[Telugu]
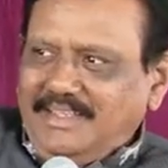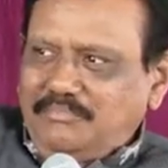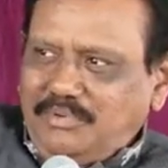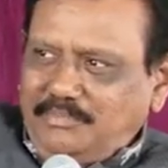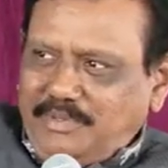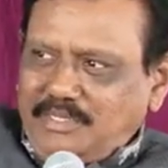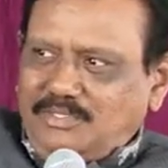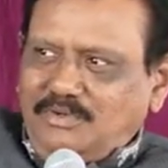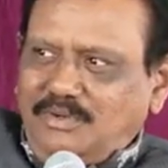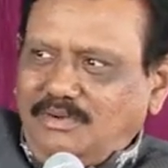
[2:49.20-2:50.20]
ఇప్పుడు
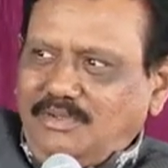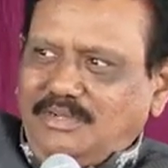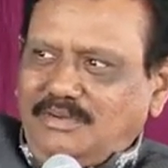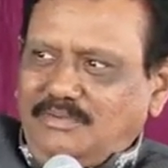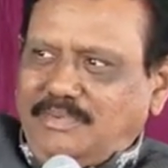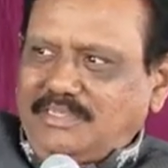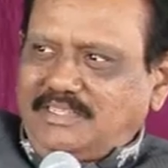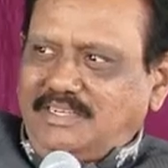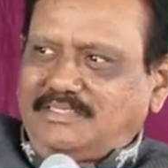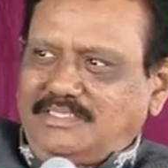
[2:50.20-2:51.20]
పిలిచిన వాళ్ళు
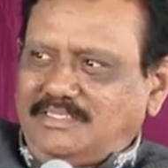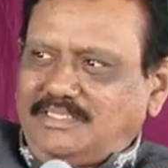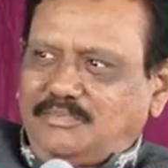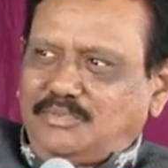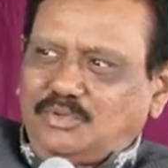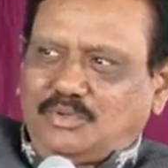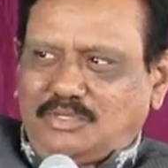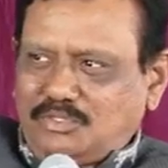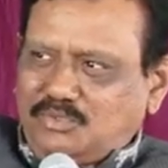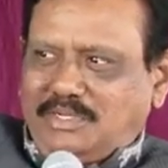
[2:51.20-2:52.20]
పైసలు ఇచ్చి చెప్పుతో
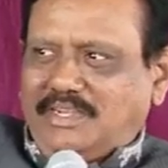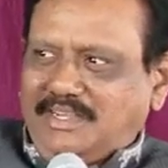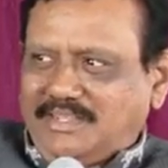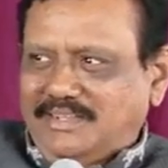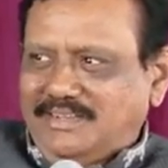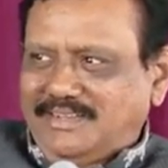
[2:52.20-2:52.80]
కొట్టించుకున్నట్టే కదా